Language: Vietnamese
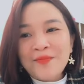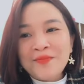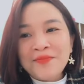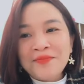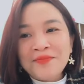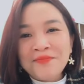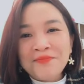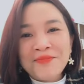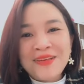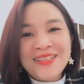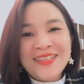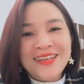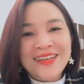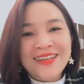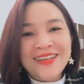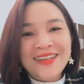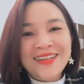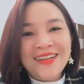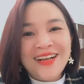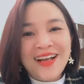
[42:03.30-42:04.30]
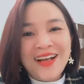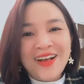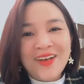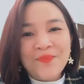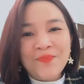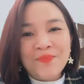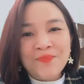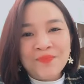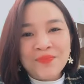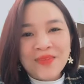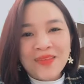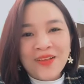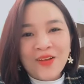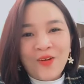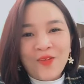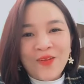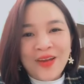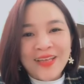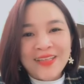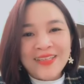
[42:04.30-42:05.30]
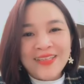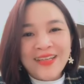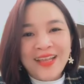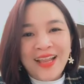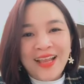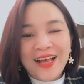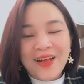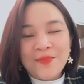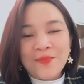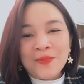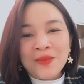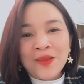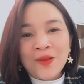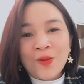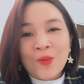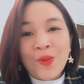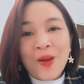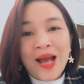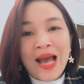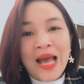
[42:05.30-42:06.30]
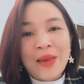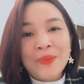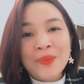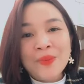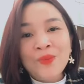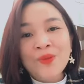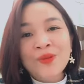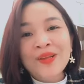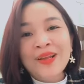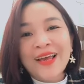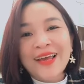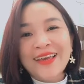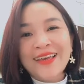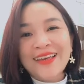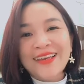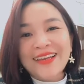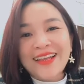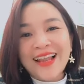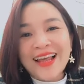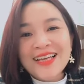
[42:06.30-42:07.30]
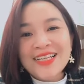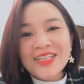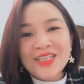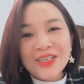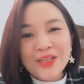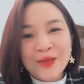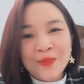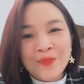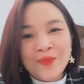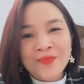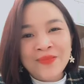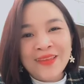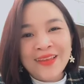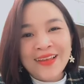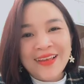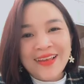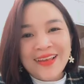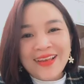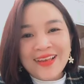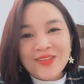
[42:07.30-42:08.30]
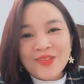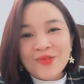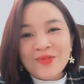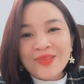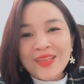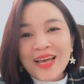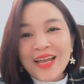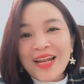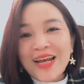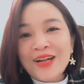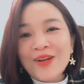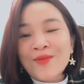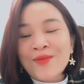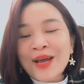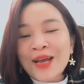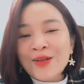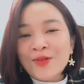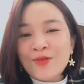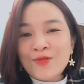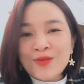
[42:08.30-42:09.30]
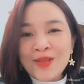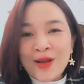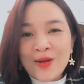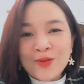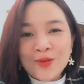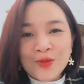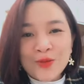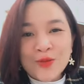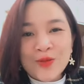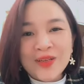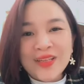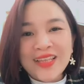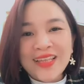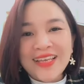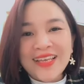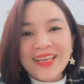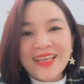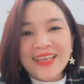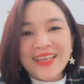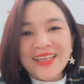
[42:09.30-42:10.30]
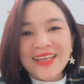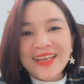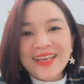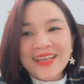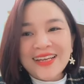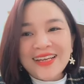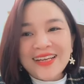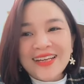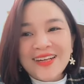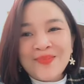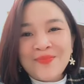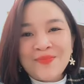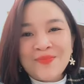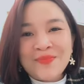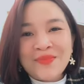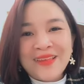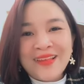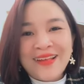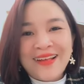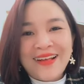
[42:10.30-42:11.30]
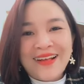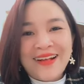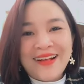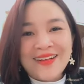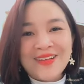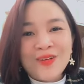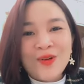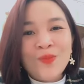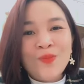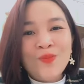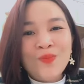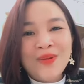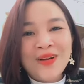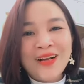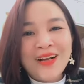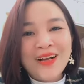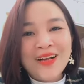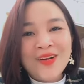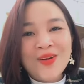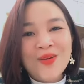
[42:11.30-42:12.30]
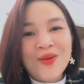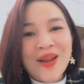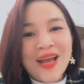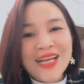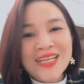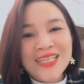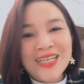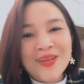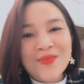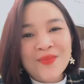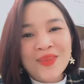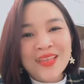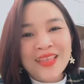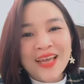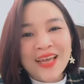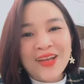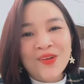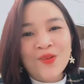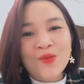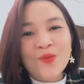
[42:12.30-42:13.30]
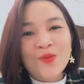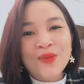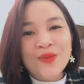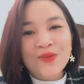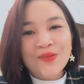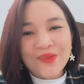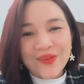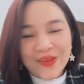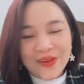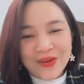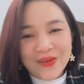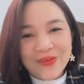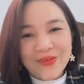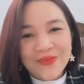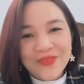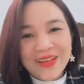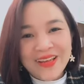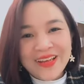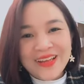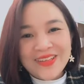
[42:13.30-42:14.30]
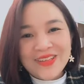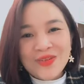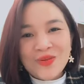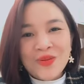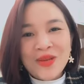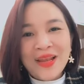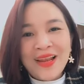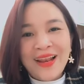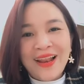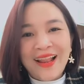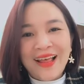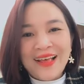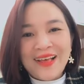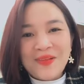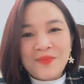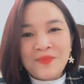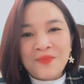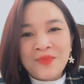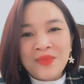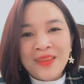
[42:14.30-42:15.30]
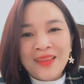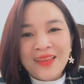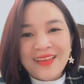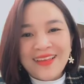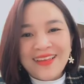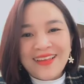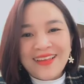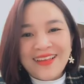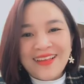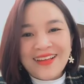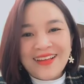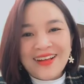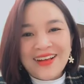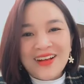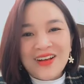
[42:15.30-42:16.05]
thực sự là bây giờ có vẻ như là qua 21 ngày livestream chúng ta đã đồng hành cùng nhau rồi, thì không livestream thì thấy nó cũng thiếu, cho nên là